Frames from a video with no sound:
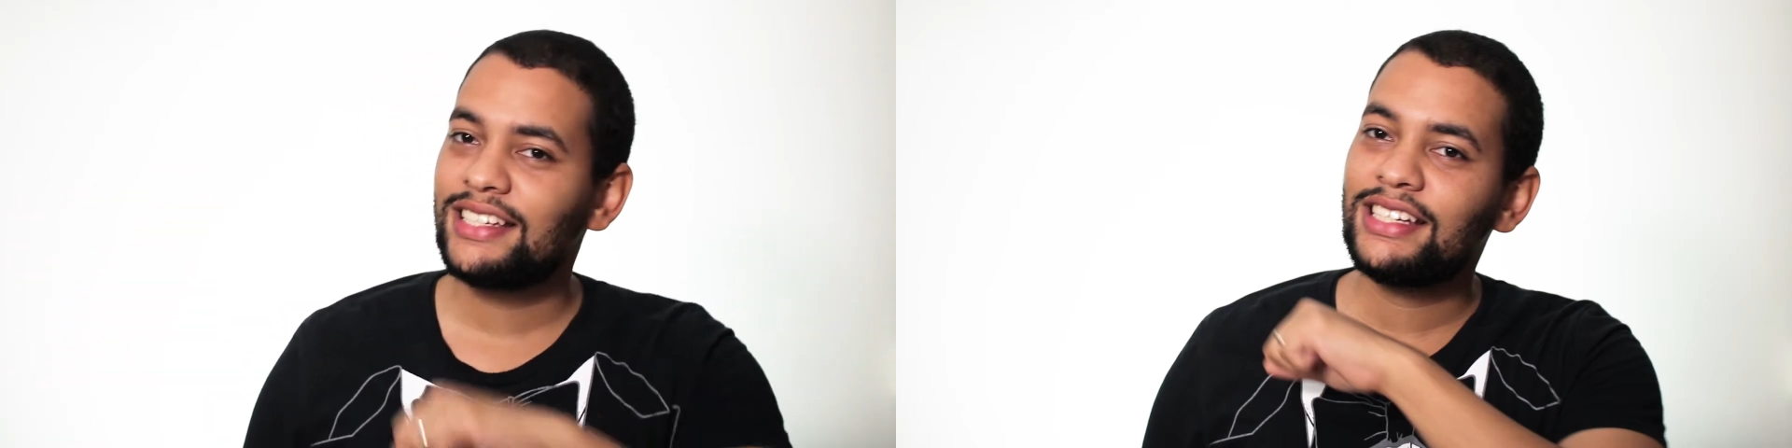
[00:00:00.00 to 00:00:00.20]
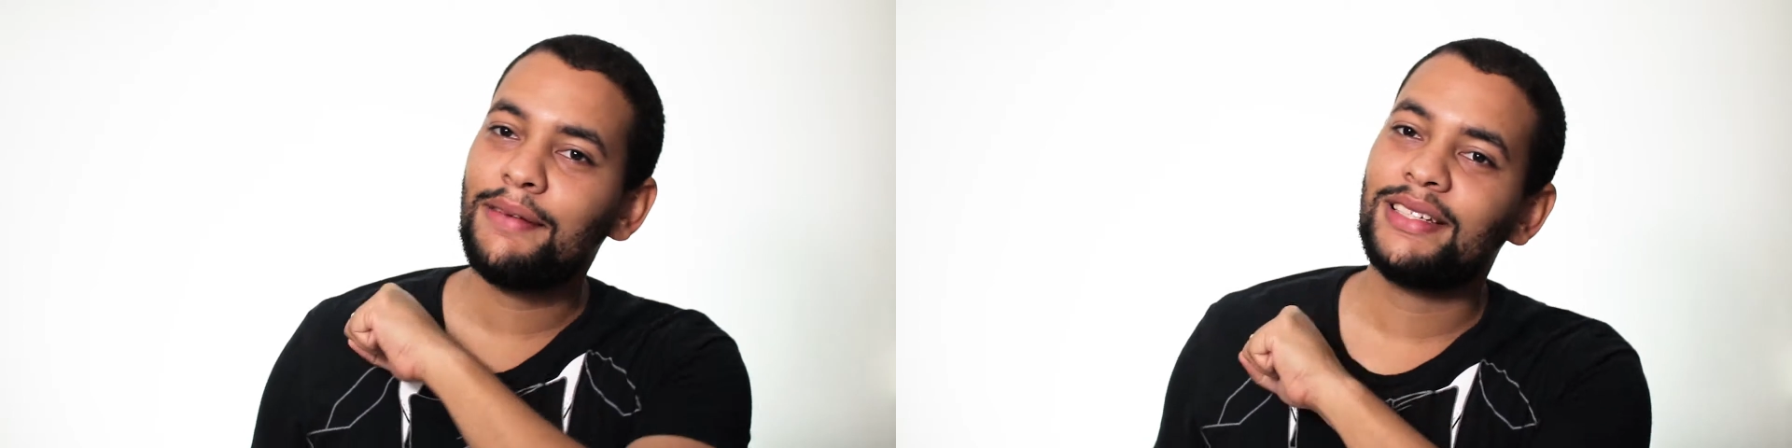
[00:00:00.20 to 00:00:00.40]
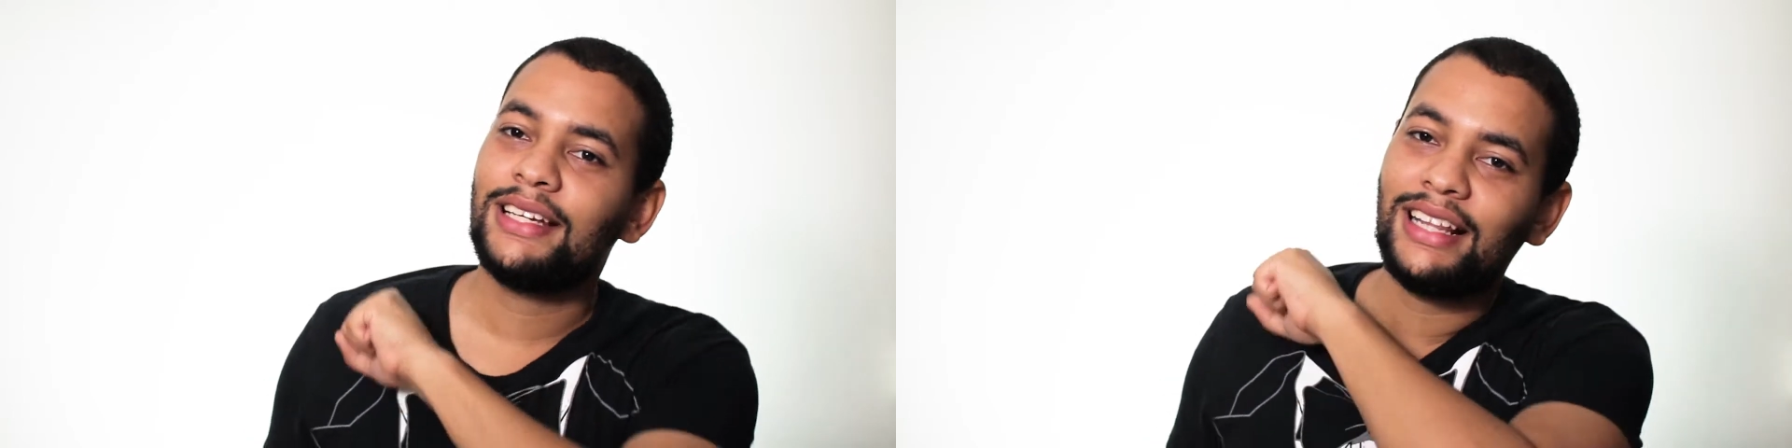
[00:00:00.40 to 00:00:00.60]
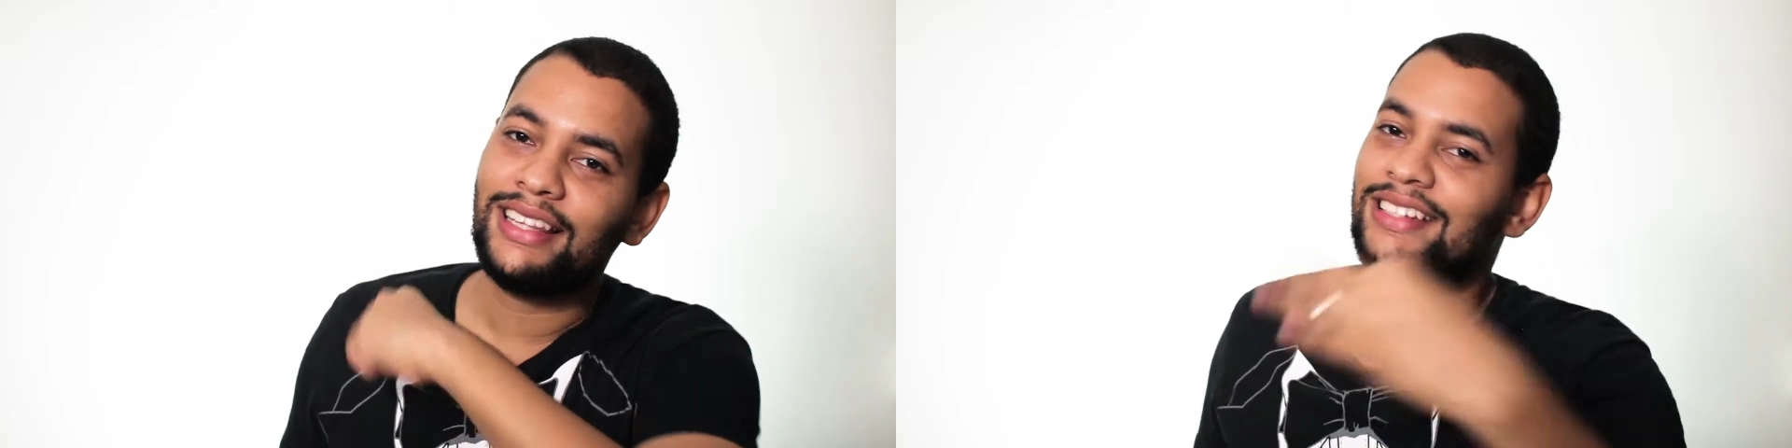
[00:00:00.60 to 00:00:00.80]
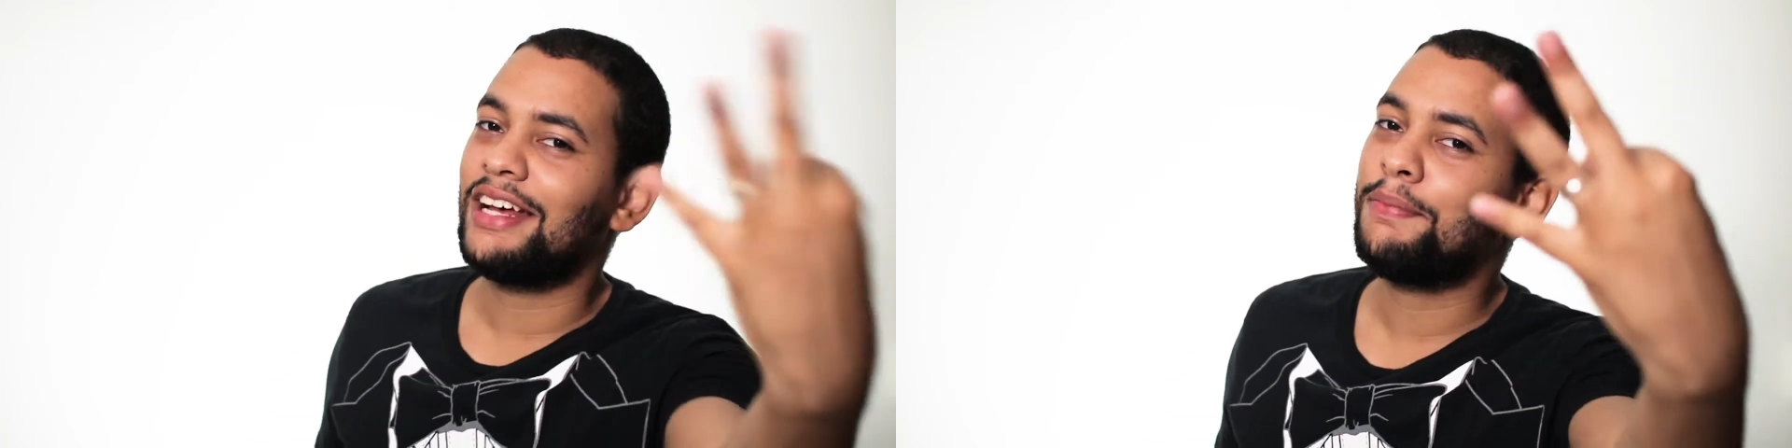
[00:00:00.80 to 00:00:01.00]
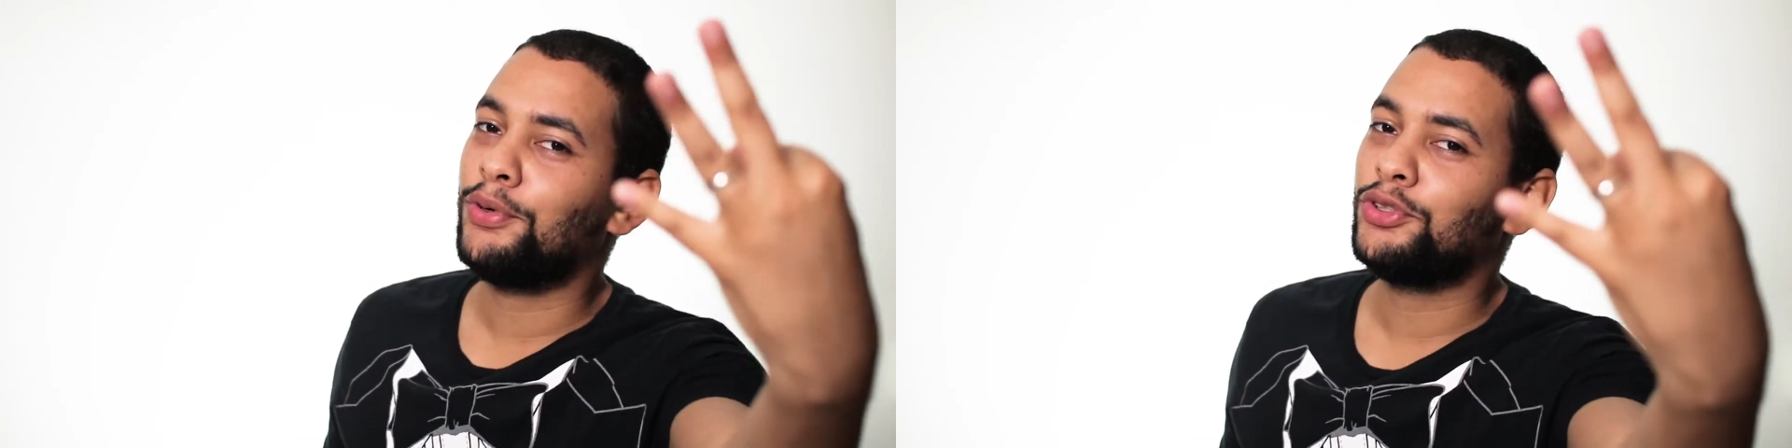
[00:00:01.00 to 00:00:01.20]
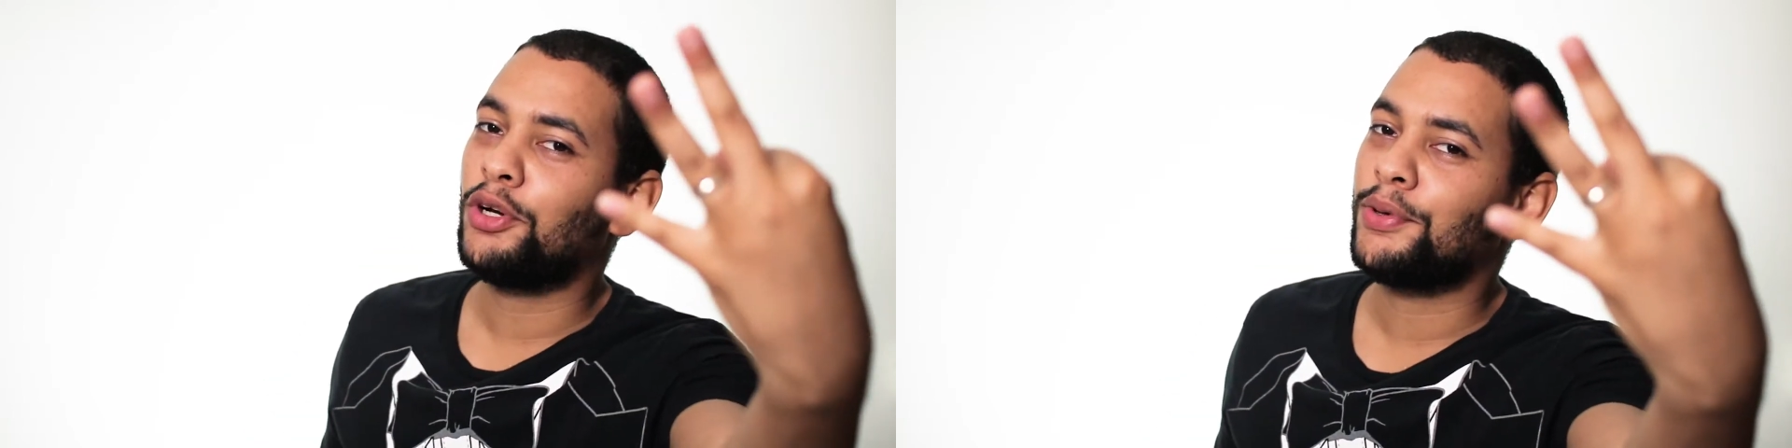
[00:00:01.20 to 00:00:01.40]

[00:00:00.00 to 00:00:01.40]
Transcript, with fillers: así que pasaré al tercer punto